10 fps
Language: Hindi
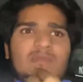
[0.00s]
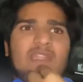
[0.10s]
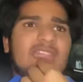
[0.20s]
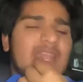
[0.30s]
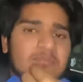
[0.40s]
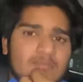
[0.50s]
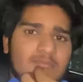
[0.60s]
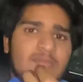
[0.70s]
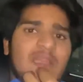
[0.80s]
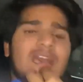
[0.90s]
डीएम
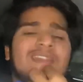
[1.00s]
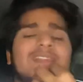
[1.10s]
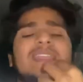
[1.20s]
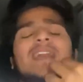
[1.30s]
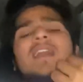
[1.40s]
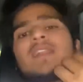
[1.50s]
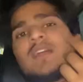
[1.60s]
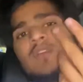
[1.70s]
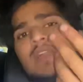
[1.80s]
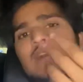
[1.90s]
भी आ रहे थे कि यार
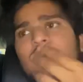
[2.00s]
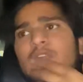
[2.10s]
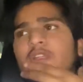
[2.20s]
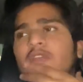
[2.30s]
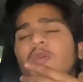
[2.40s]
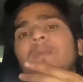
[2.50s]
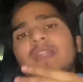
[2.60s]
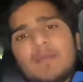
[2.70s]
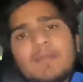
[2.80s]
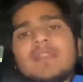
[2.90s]
अलोए लगवा लो ये वो
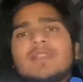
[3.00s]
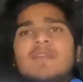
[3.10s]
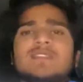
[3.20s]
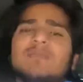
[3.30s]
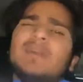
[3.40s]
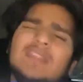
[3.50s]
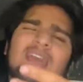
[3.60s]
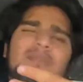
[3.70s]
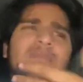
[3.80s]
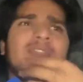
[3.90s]
मेरा भी मन था वैसे मन
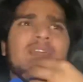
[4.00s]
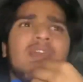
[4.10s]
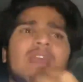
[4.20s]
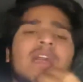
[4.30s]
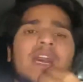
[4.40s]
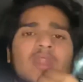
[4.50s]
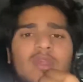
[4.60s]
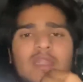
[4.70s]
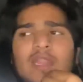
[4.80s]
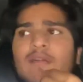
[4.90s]
यार मन
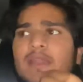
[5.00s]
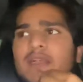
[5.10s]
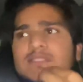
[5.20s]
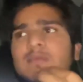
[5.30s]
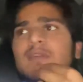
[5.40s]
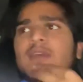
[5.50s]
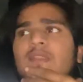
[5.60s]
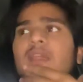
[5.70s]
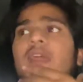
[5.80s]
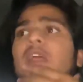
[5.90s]
अलोए डलवाने का सबका
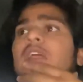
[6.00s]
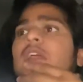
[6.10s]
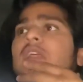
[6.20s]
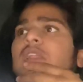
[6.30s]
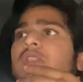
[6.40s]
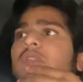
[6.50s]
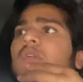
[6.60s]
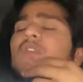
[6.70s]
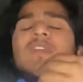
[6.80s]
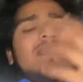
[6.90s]
करता है
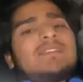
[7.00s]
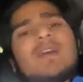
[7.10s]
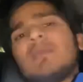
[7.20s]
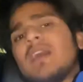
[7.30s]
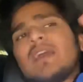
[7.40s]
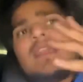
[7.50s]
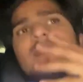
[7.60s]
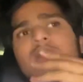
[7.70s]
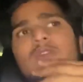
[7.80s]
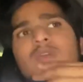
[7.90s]
तो वहाँ से अब आ
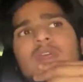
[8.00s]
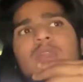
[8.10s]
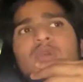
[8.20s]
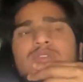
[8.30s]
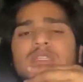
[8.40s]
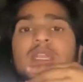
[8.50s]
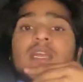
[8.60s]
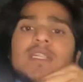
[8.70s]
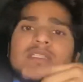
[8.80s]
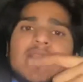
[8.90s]
गए तो कल हो सकता है
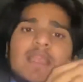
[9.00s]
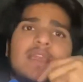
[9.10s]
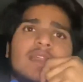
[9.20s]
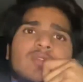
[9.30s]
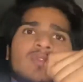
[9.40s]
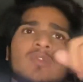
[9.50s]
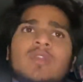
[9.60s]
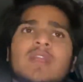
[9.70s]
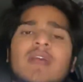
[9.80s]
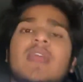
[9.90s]
कल जाएंगे कल
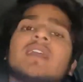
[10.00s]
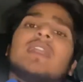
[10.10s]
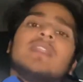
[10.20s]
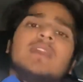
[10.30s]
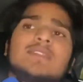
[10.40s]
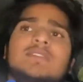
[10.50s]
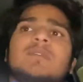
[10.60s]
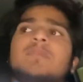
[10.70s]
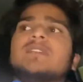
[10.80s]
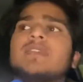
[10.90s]
उन्होंने कहा है कल
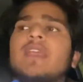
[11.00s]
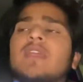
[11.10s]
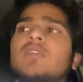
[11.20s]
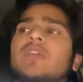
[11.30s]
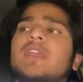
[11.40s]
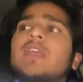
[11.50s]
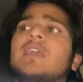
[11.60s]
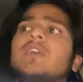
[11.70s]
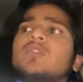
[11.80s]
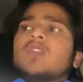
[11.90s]
अच्छे पीस आएंगे लोहे के
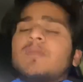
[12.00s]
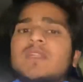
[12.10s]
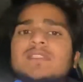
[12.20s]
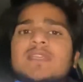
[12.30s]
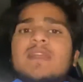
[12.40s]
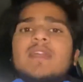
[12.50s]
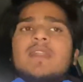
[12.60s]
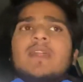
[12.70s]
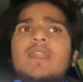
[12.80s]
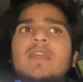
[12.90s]
तो आप कल चेक
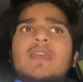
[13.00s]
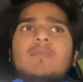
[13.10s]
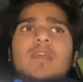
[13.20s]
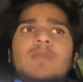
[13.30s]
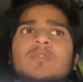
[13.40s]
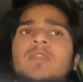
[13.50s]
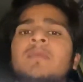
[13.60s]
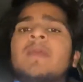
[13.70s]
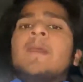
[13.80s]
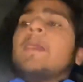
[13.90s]
करने आना है मायापुरी में